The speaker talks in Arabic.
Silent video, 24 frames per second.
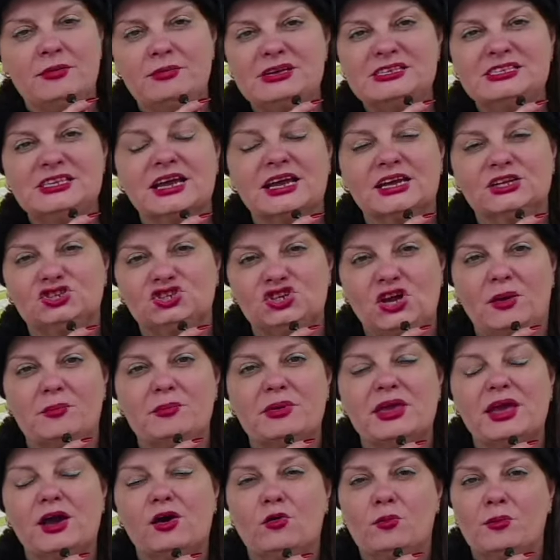مساكن
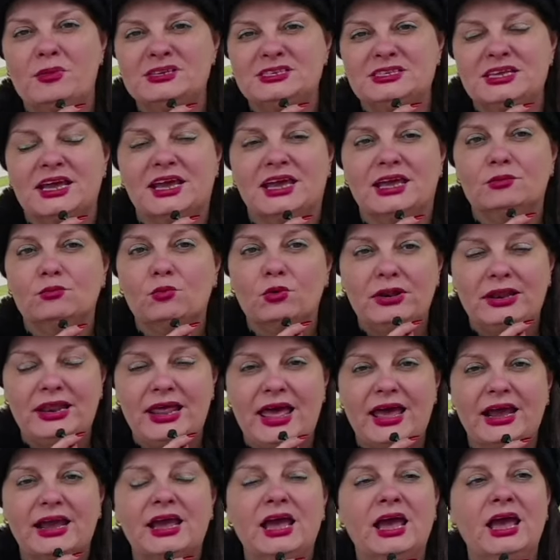شعبيه ومساكن
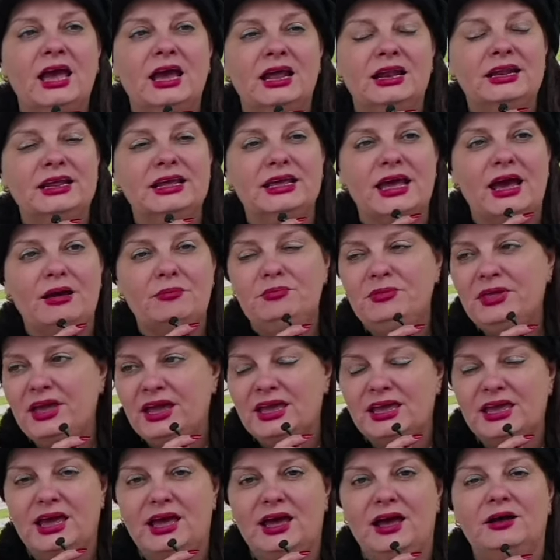ملاك
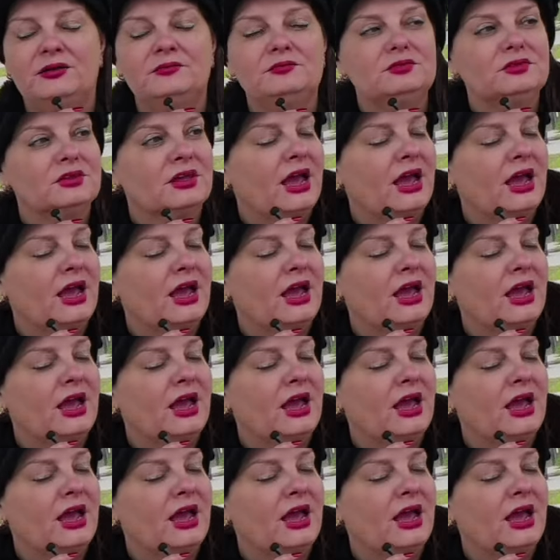لابنائها